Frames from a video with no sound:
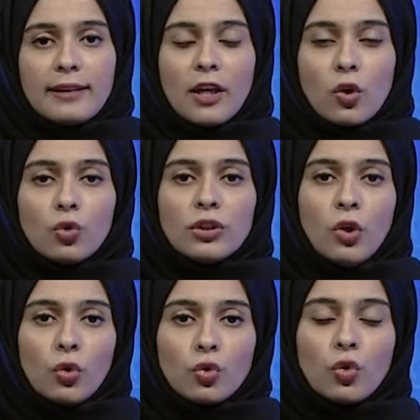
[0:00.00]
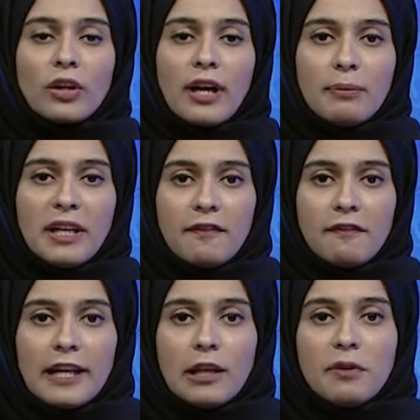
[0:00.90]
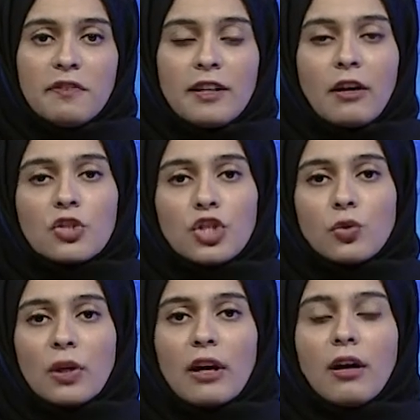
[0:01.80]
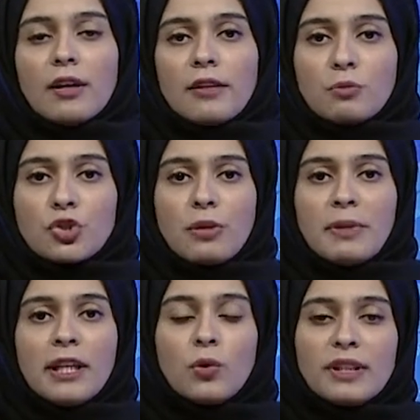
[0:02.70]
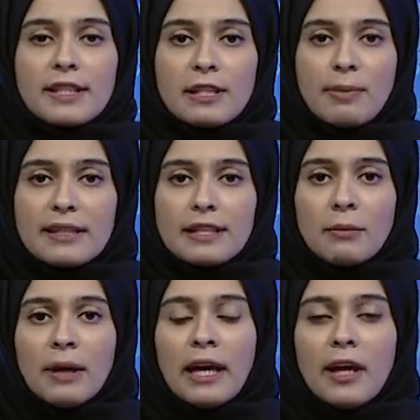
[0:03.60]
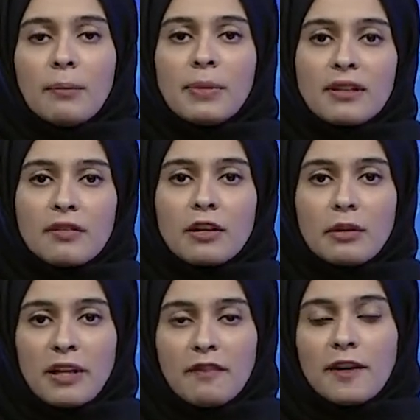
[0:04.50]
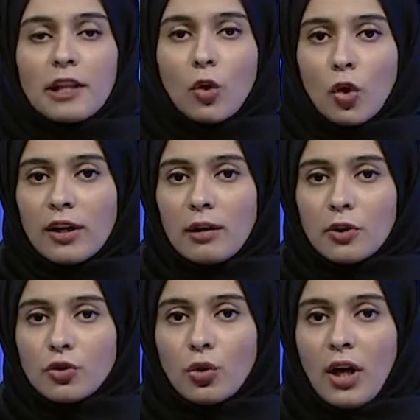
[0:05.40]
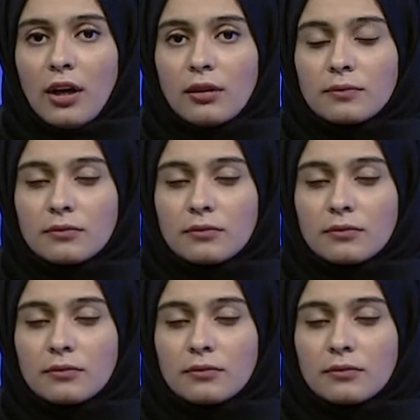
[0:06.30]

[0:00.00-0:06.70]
أن يكون حضور الملف الليبي في نقاشات ولقاءات المجتمعين وترتيباتهم بالنظر للملفات الأخرى المطروحة؟